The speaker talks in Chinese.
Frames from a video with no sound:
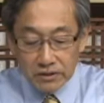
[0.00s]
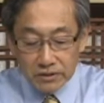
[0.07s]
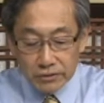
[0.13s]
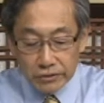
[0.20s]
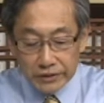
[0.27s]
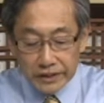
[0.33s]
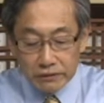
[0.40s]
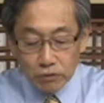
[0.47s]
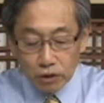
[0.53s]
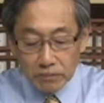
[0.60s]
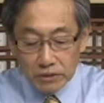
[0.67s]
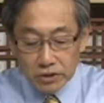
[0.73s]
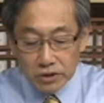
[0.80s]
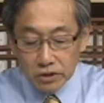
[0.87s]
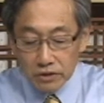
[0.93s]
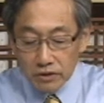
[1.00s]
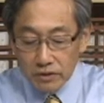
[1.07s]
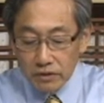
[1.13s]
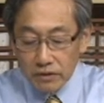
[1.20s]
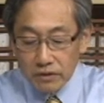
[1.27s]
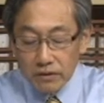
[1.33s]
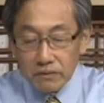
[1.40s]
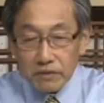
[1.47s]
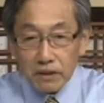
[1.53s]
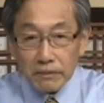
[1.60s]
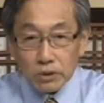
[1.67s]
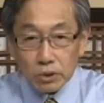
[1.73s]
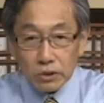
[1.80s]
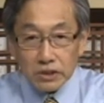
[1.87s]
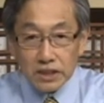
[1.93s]
愿意我们去，那么
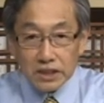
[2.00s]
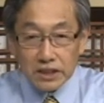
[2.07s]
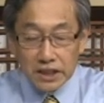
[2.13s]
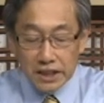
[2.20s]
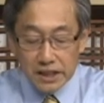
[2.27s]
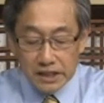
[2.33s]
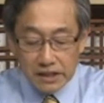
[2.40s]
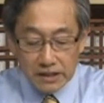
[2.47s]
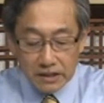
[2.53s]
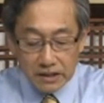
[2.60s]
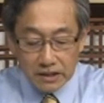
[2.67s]
对这些